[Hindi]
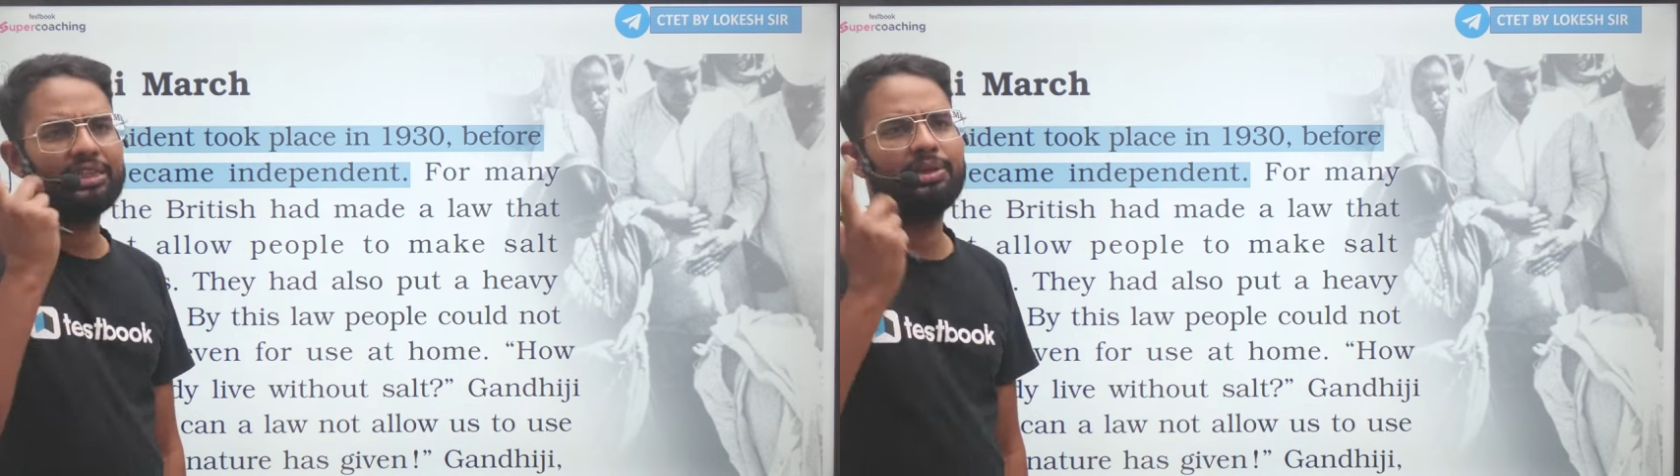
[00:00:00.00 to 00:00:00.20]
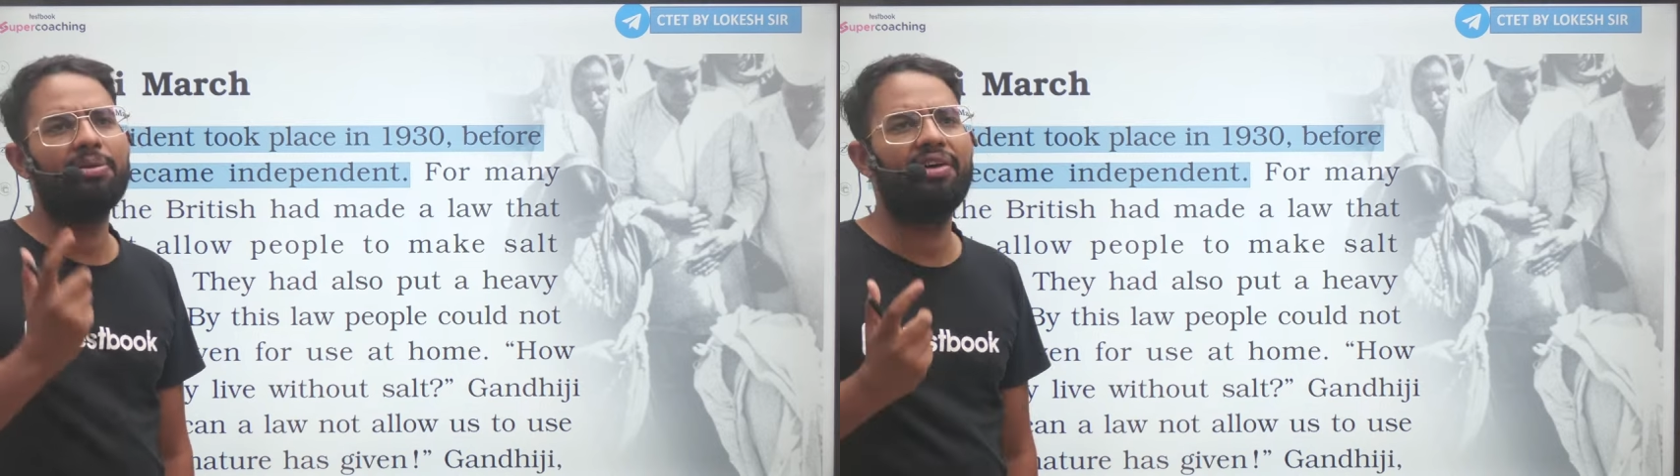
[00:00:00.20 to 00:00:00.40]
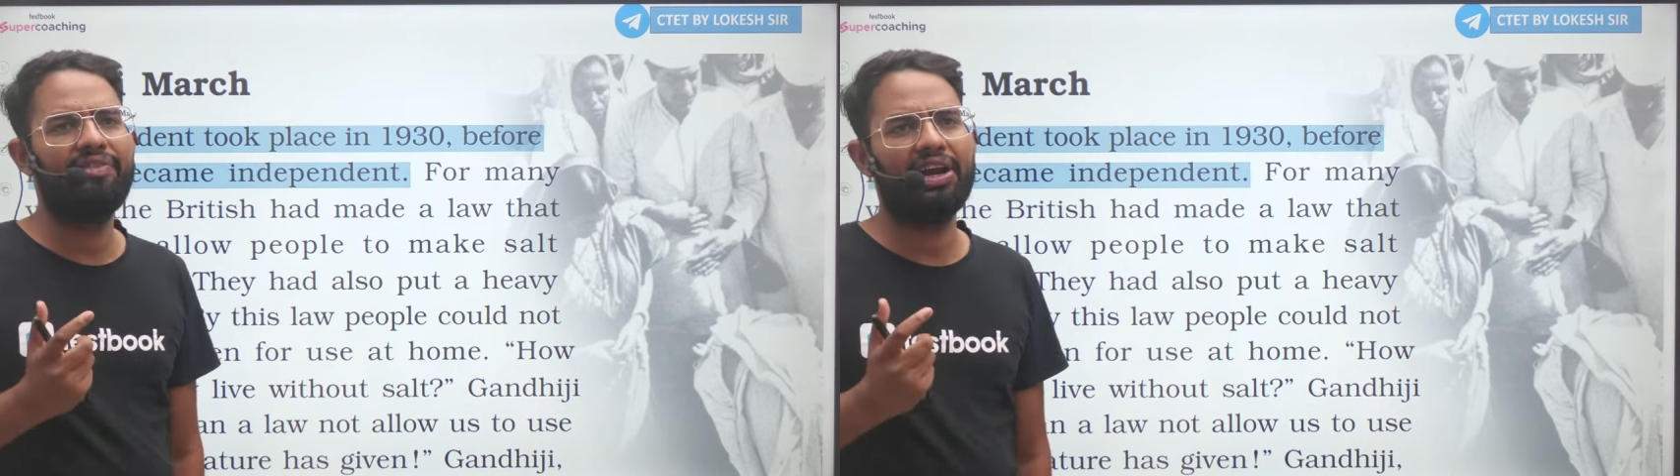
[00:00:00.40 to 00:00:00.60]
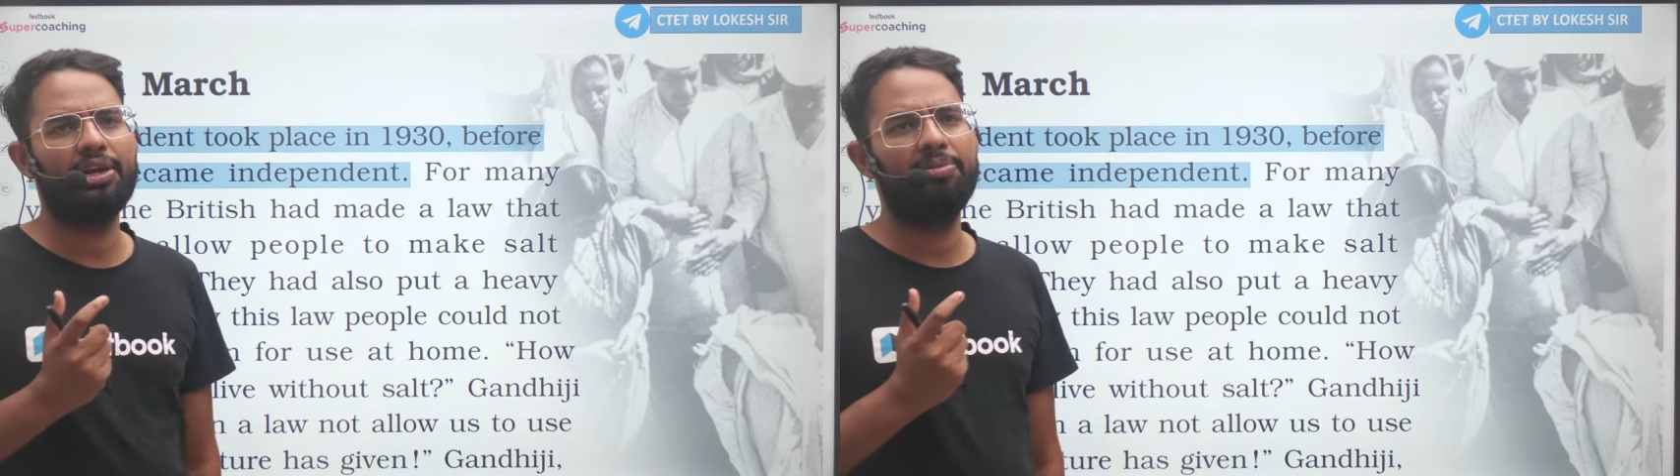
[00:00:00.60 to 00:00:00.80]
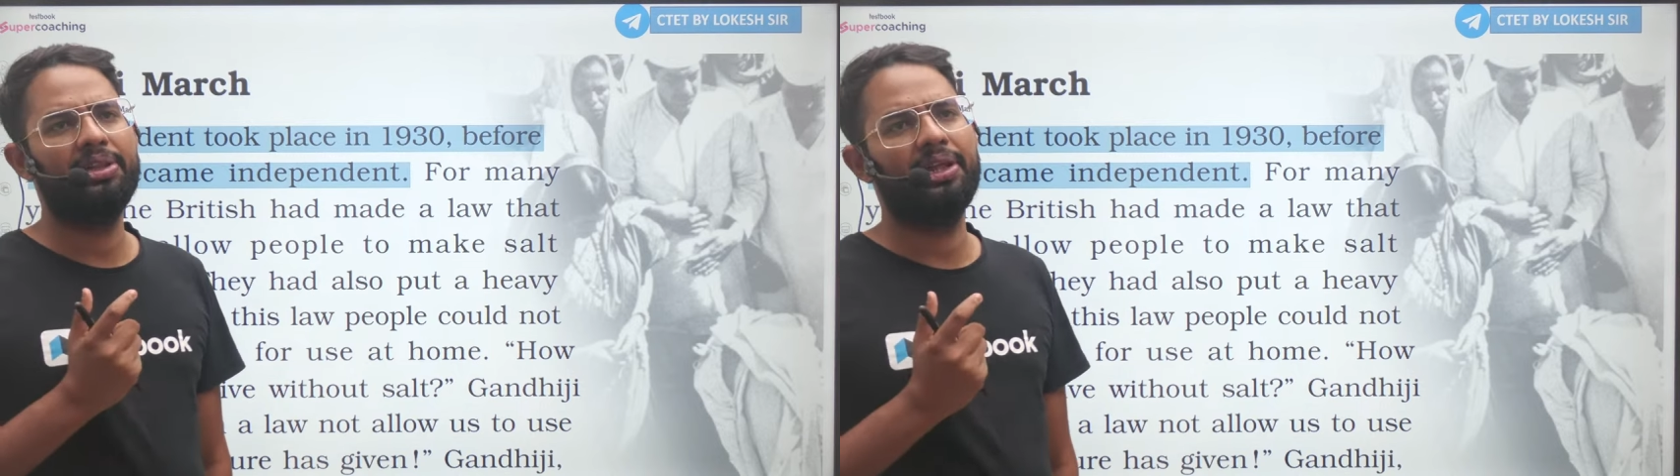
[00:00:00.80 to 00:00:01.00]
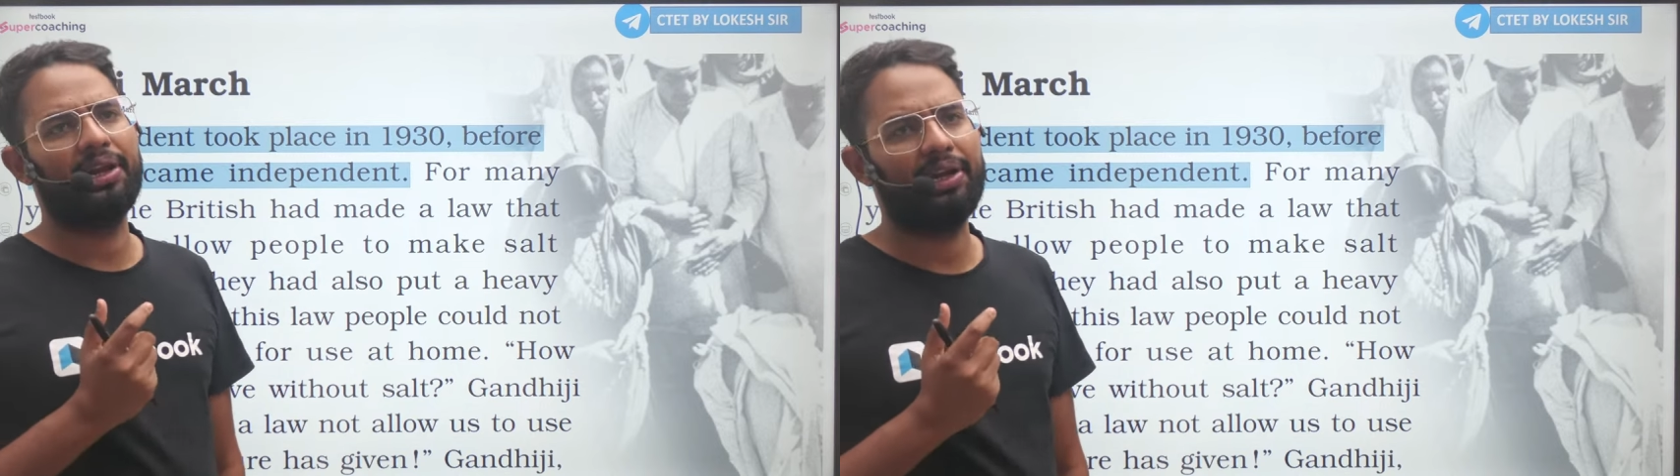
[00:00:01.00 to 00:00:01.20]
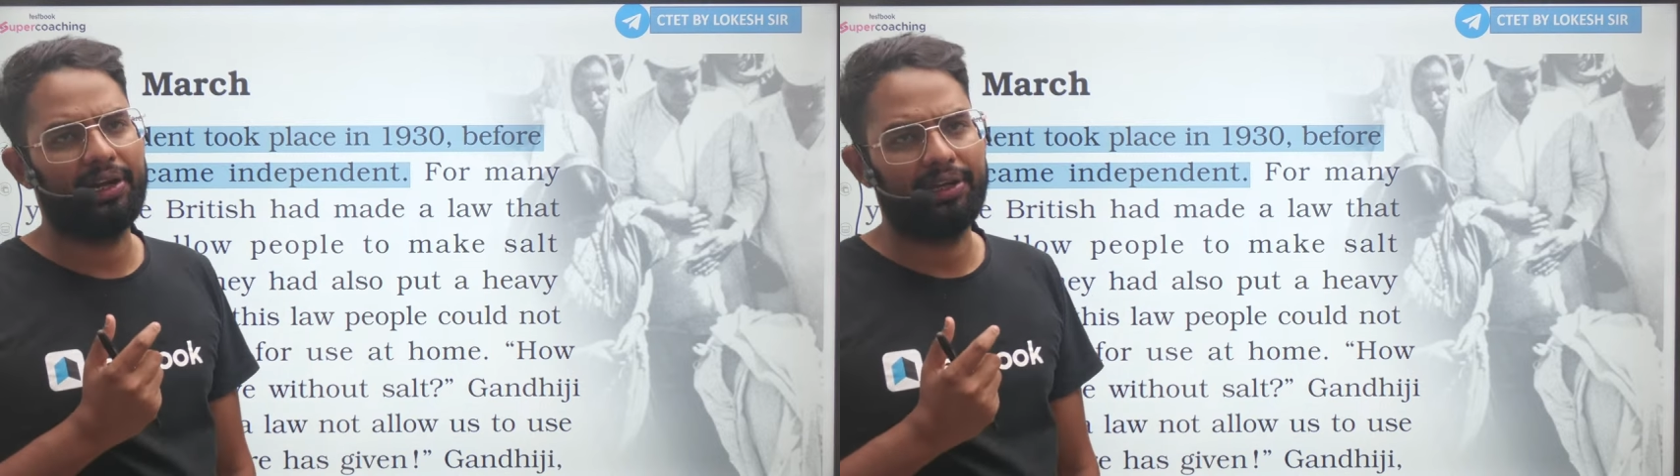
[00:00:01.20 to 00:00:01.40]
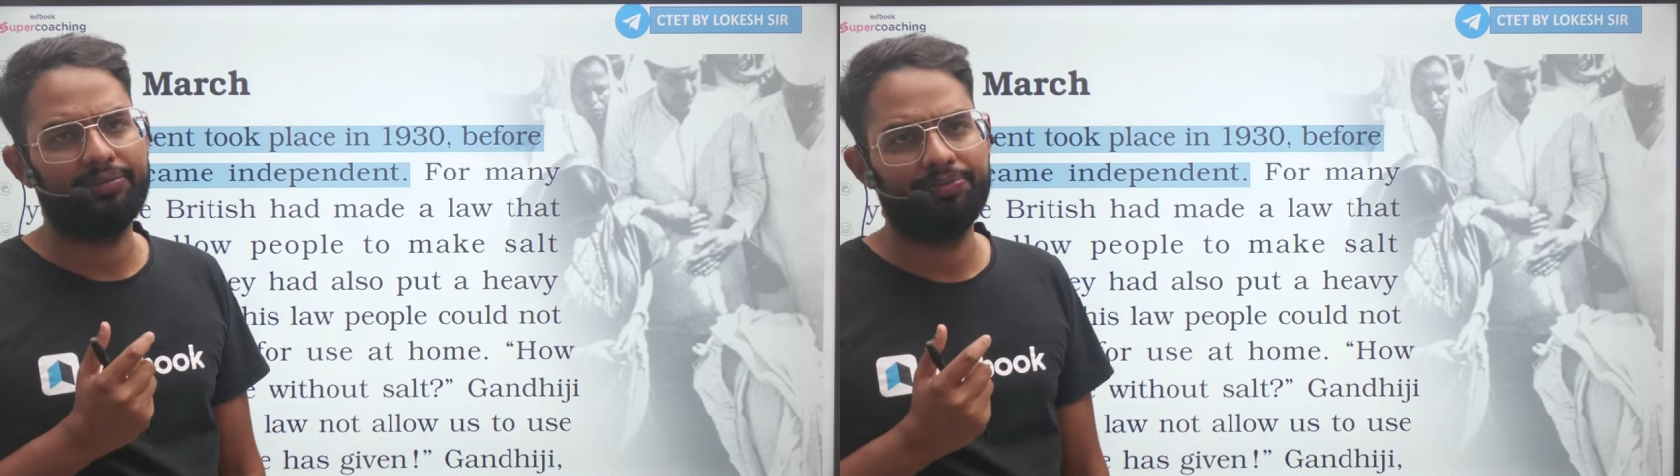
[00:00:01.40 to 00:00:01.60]
गजब का फैक्ट भी दे रखा
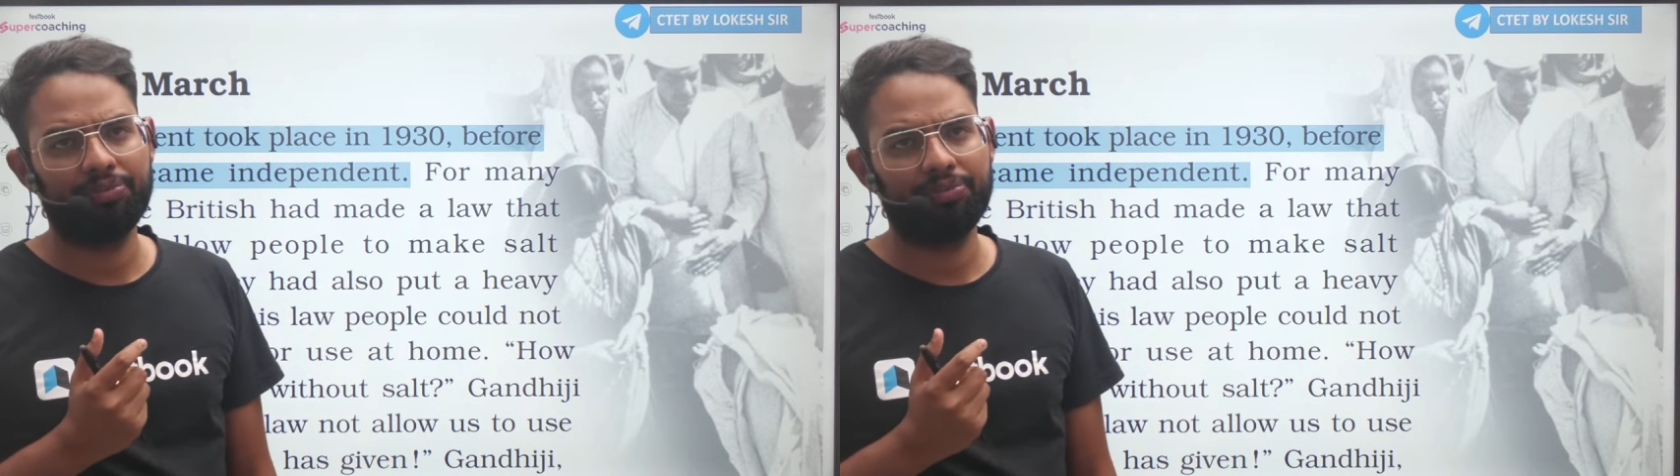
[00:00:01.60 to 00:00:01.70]
है